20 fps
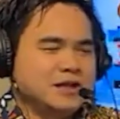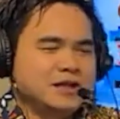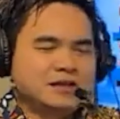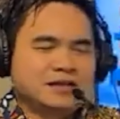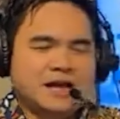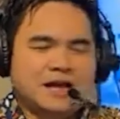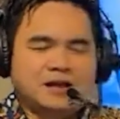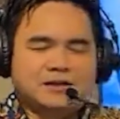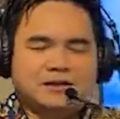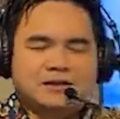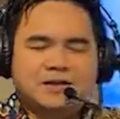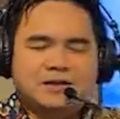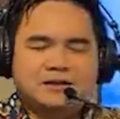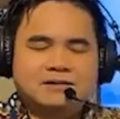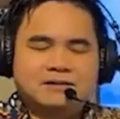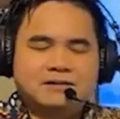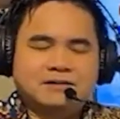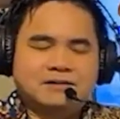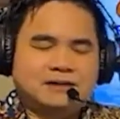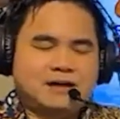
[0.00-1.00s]
tại đất
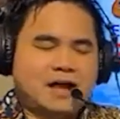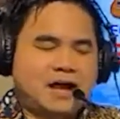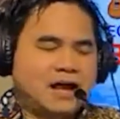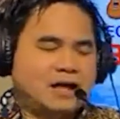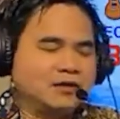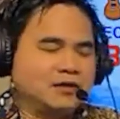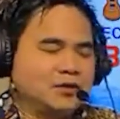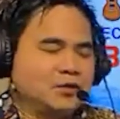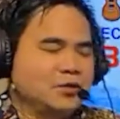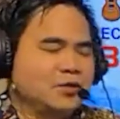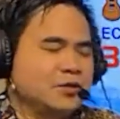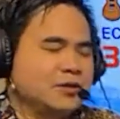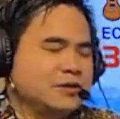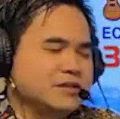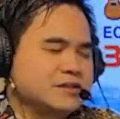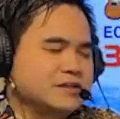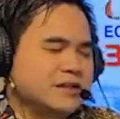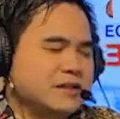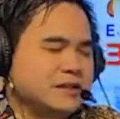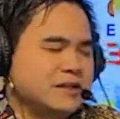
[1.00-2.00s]
nước Hàn Quốc
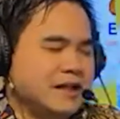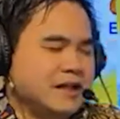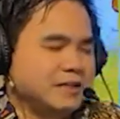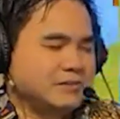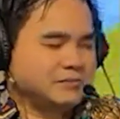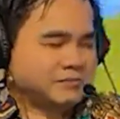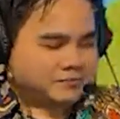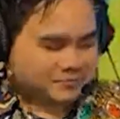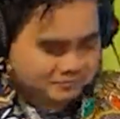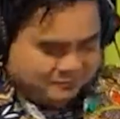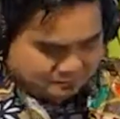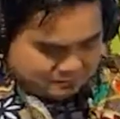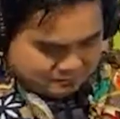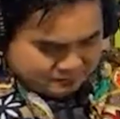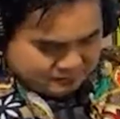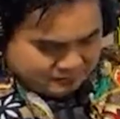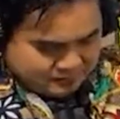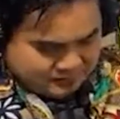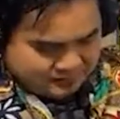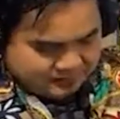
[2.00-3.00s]
xinh đẹp.
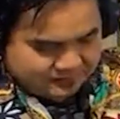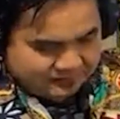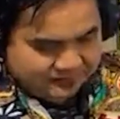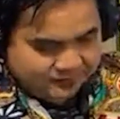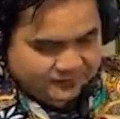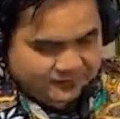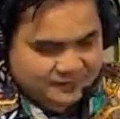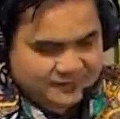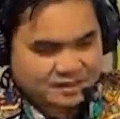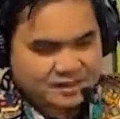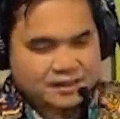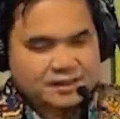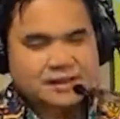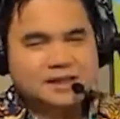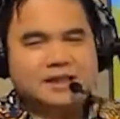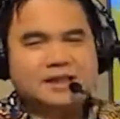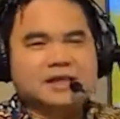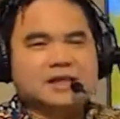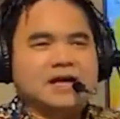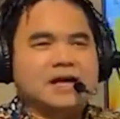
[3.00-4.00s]

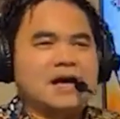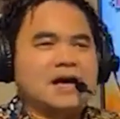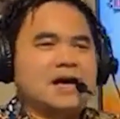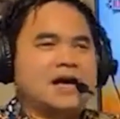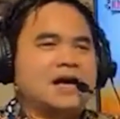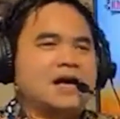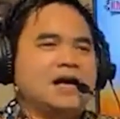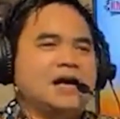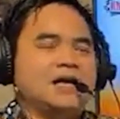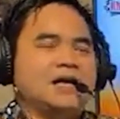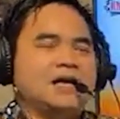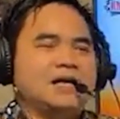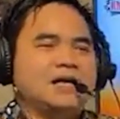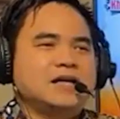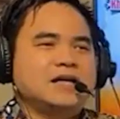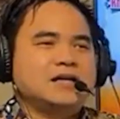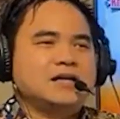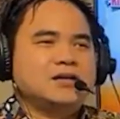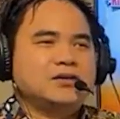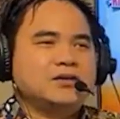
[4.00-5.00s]
Thì à,
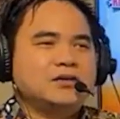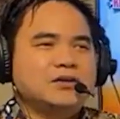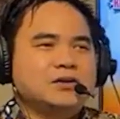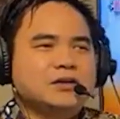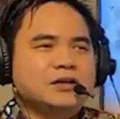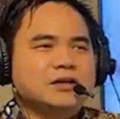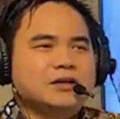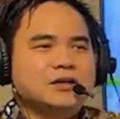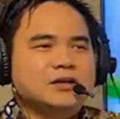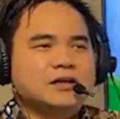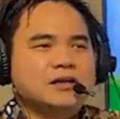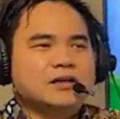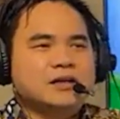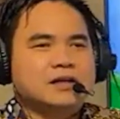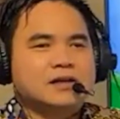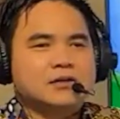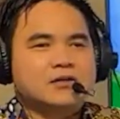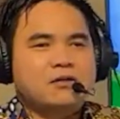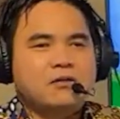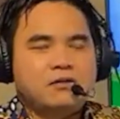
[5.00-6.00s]

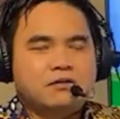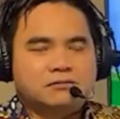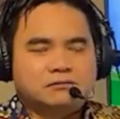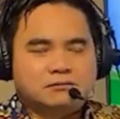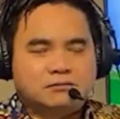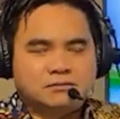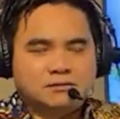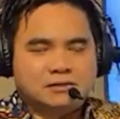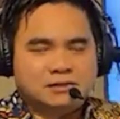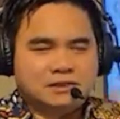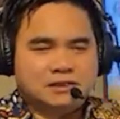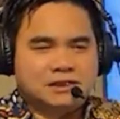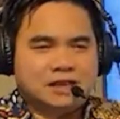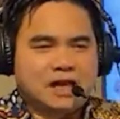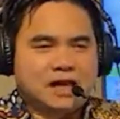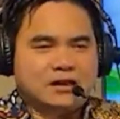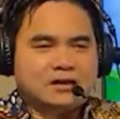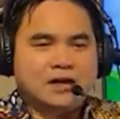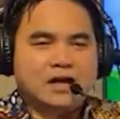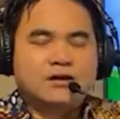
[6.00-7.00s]
Kort
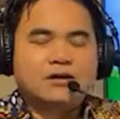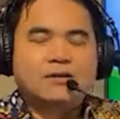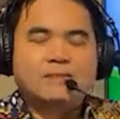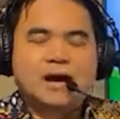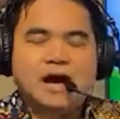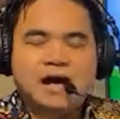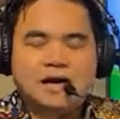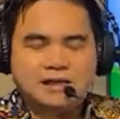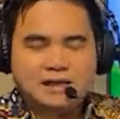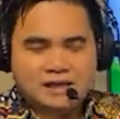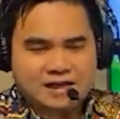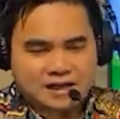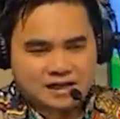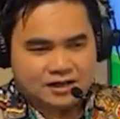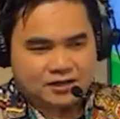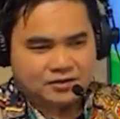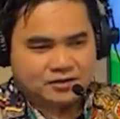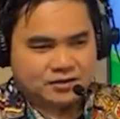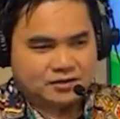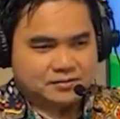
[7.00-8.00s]
là đã có ba thế hệ
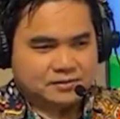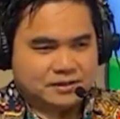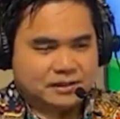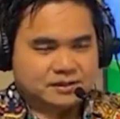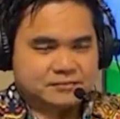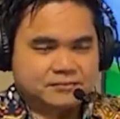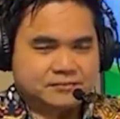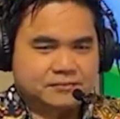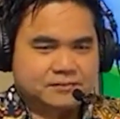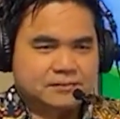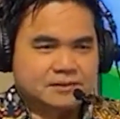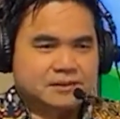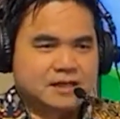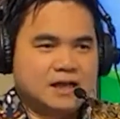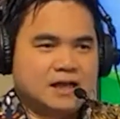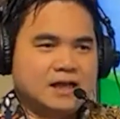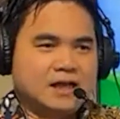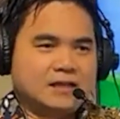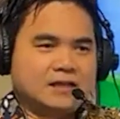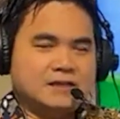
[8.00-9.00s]
rồi các bạn.
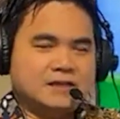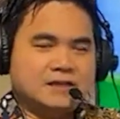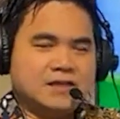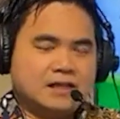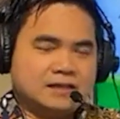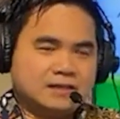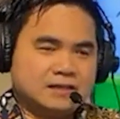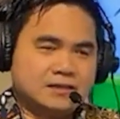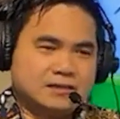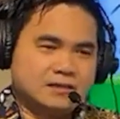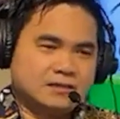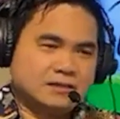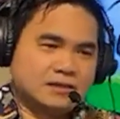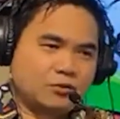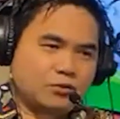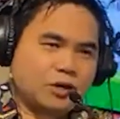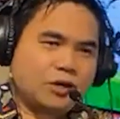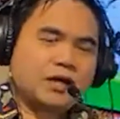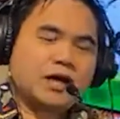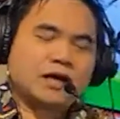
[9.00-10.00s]
Thế hệ thứ nhất là
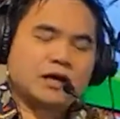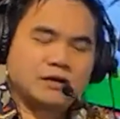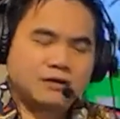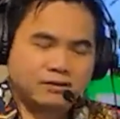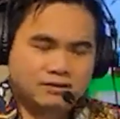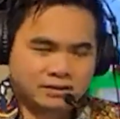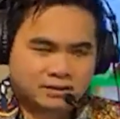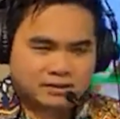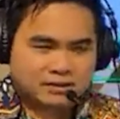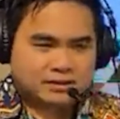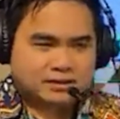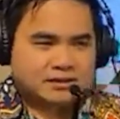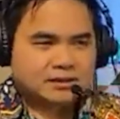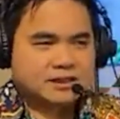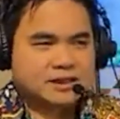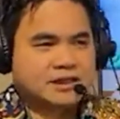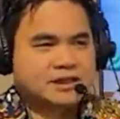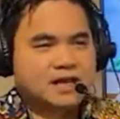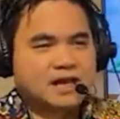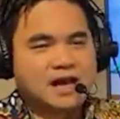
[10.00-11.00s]
qua đời rồi,
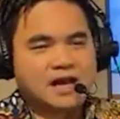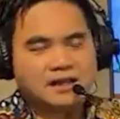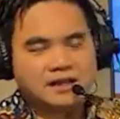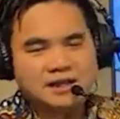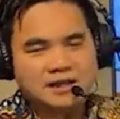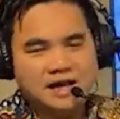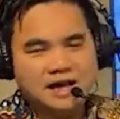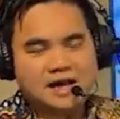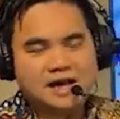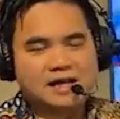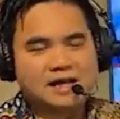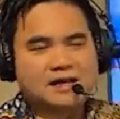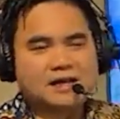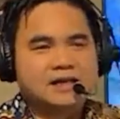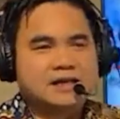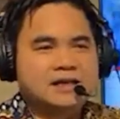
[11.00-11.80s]
thế hệ thứ hai